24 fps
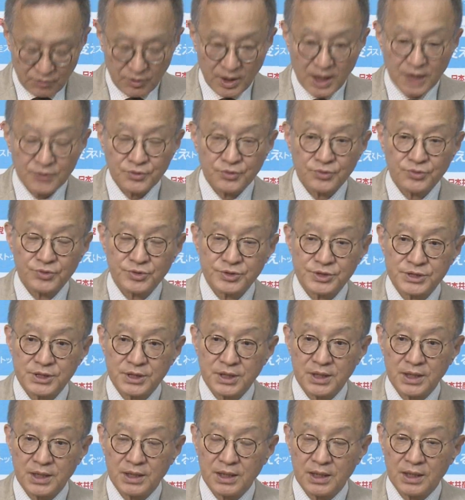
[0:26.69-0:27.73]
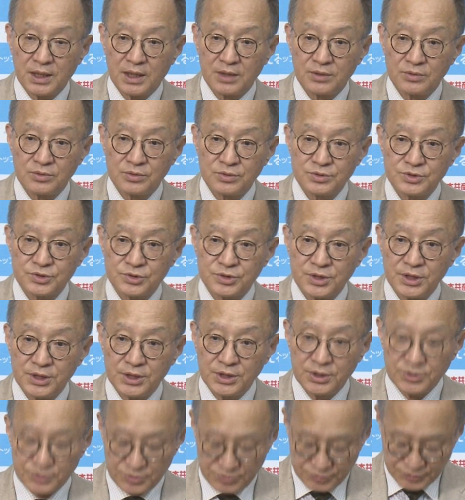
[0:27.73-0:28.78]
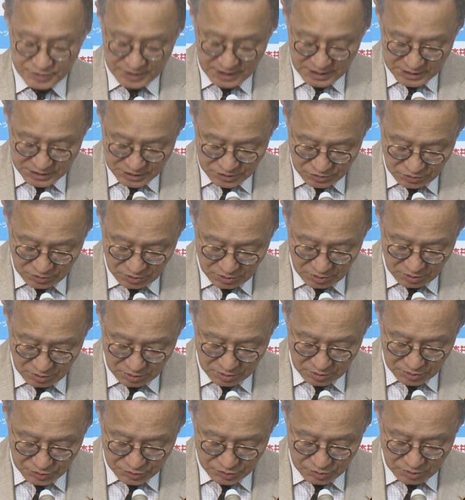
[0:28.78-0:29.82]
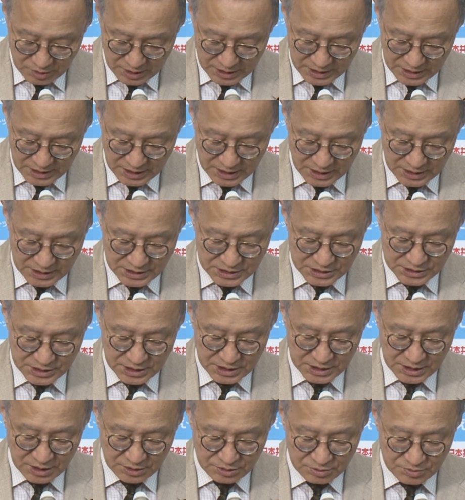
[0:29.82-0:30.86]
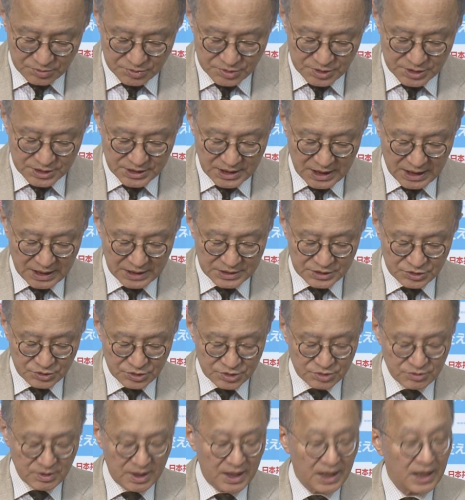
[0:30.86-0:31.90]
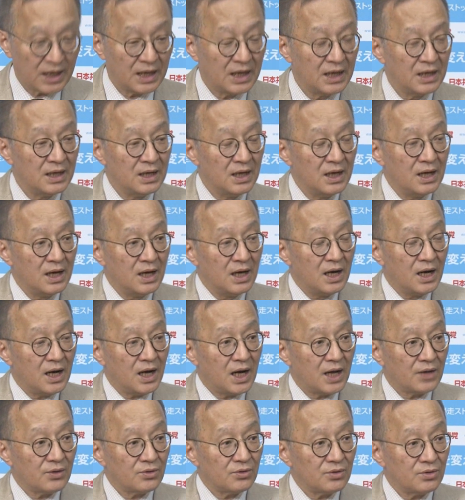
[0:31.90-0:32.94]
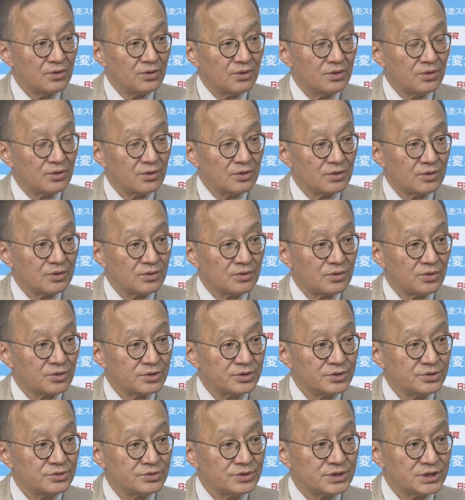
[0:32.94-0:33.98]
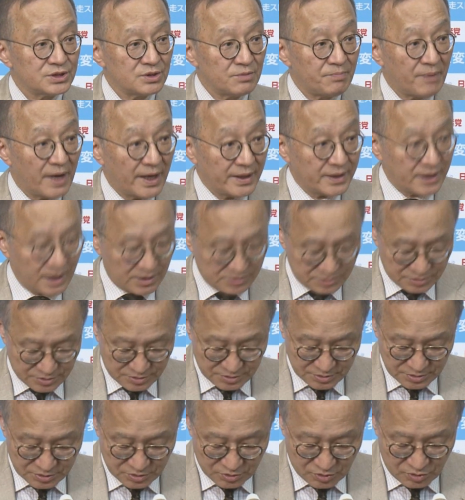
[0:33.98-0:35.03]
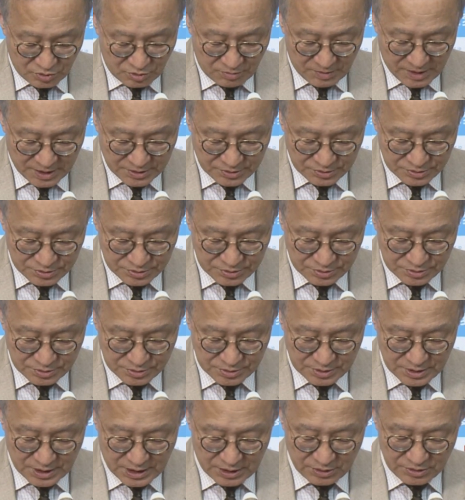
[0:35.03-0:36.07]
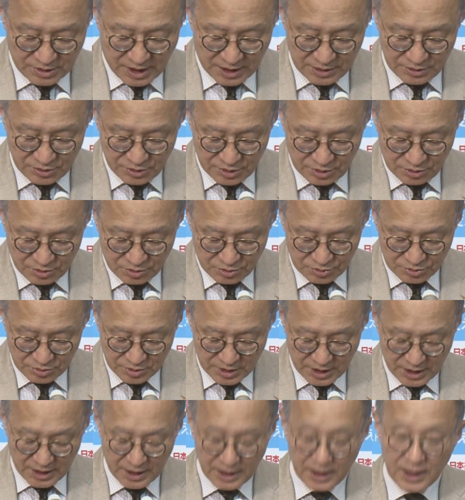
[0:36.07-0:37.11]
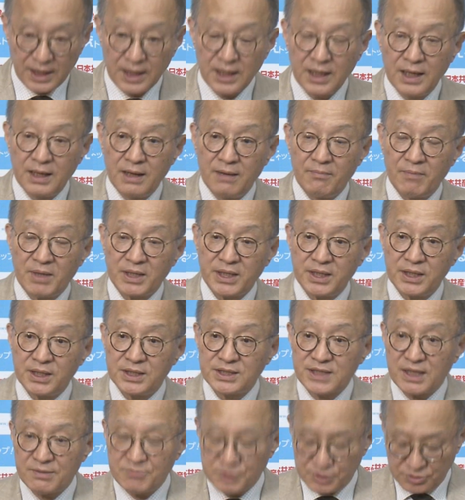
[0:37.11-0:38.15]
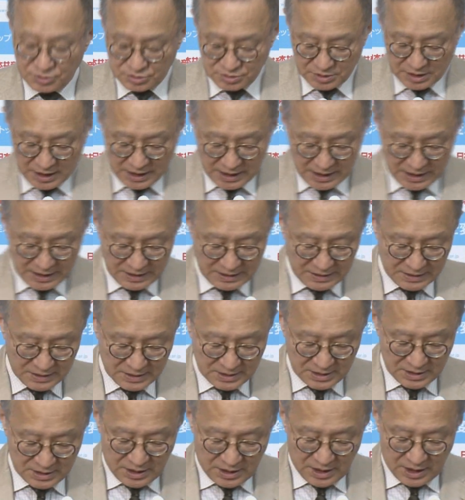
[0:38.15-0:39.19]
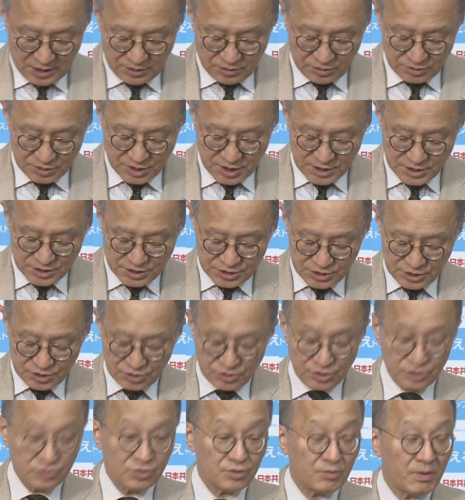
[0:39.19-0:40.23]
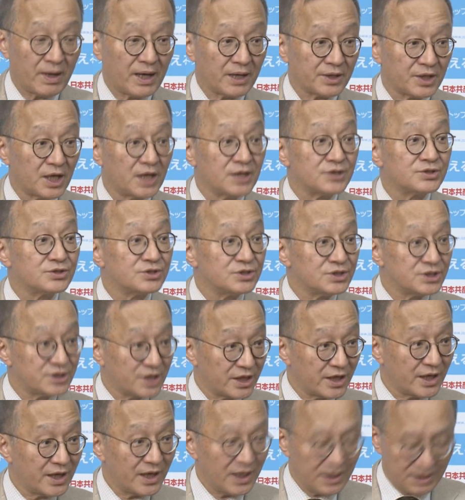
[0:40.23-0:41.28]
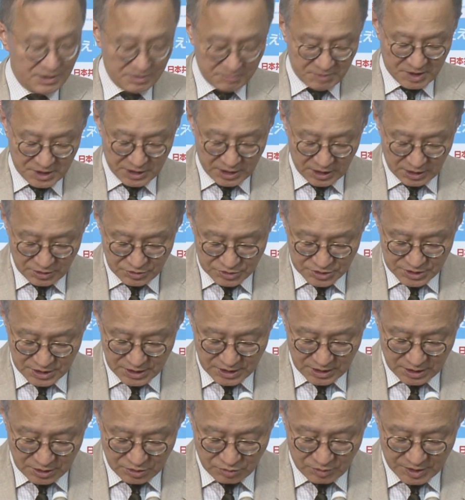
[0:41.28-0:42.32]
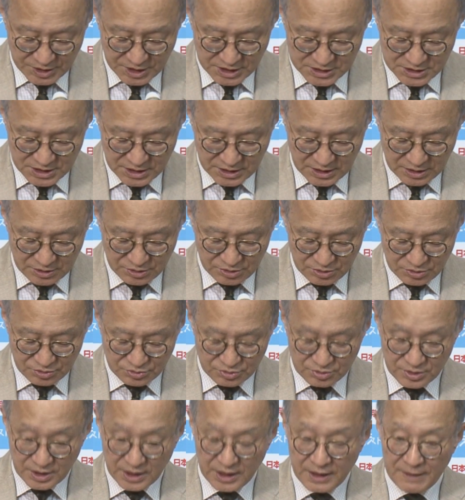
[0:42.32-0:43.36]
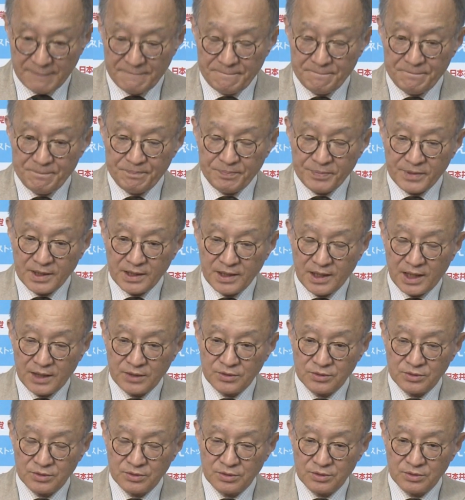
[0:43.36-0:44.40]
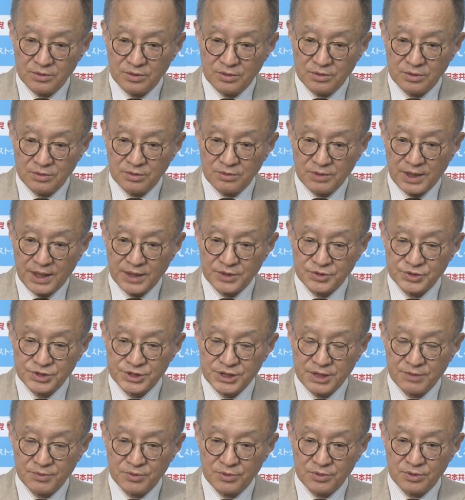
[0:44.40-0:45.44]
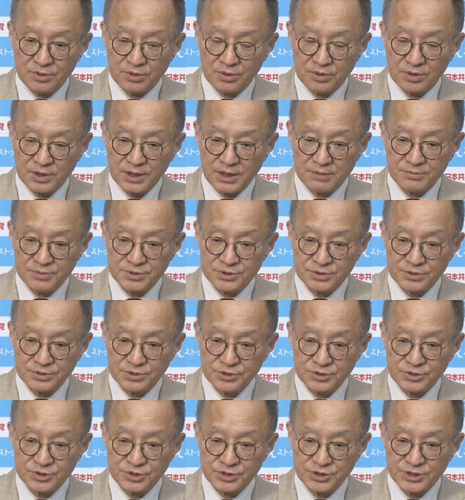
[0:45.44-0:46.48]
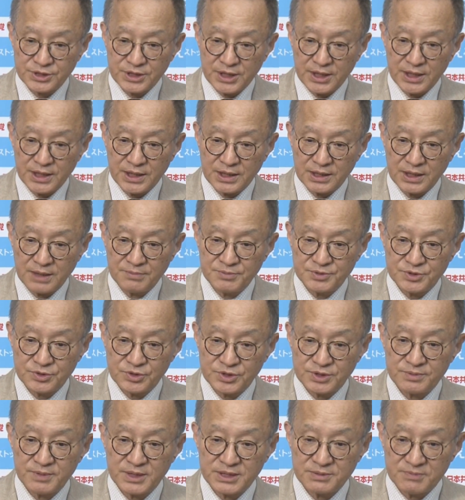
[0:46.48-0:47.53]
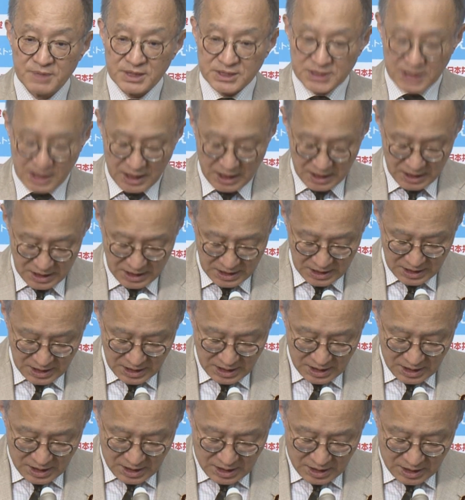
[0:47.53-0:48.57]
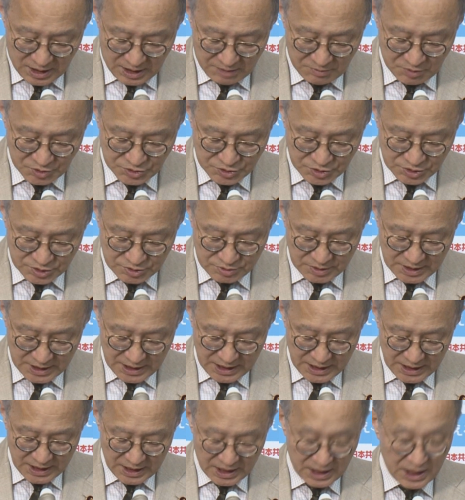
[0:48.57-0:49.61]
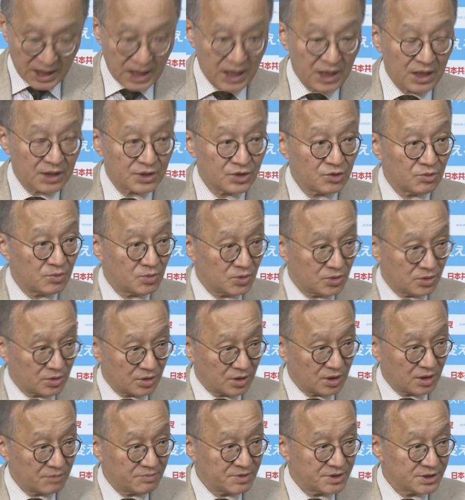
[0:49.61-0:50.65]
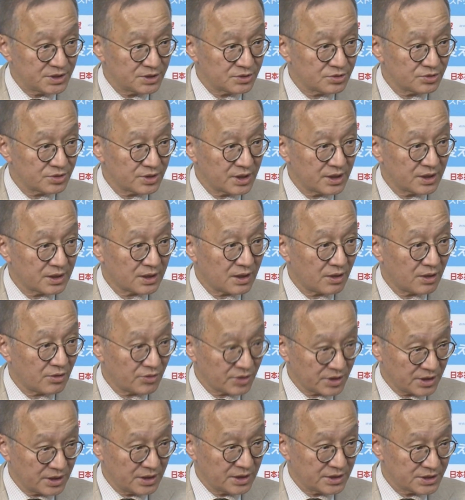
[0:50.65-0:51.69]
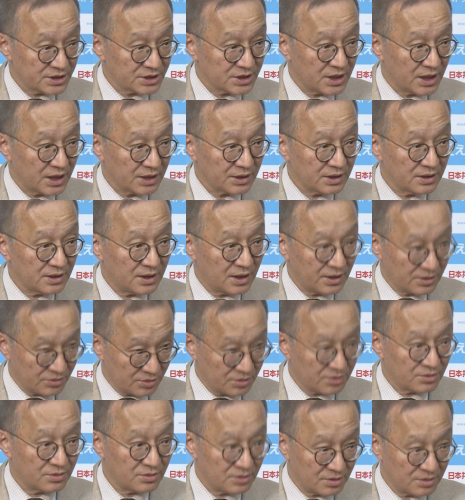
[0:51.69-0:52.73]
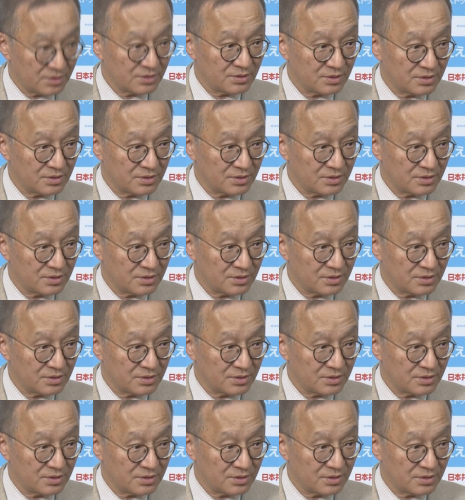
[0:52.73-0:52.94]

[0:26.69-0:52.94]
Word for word: の我が党としてあの直近でいうと、2つのことを明らかにしてきたと思うんですが、1つは、あの呼吸地の売却をめぐるあの段取りのことで、まあ、近畿財務局があの手続き書類をまあ代筆して、まあ、提供していたと、渡していたということで、あの我々としても現物入手して、現物を示しました。からもう一つは、あ今日も民進党で籠池氏があの